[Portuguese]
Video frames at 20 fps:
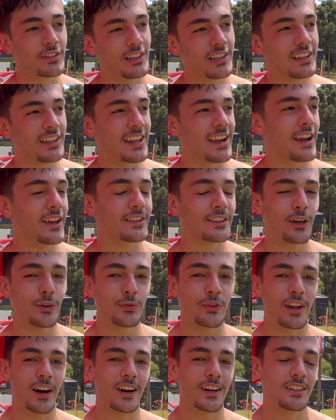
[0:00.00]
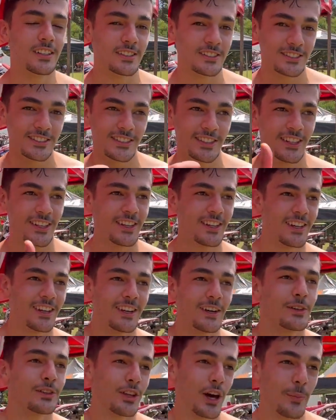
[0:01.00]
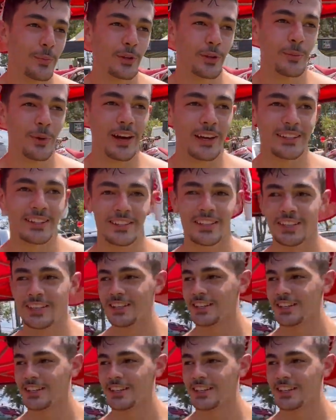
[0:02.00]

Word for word: e virei até o final. Então meus parabéns pro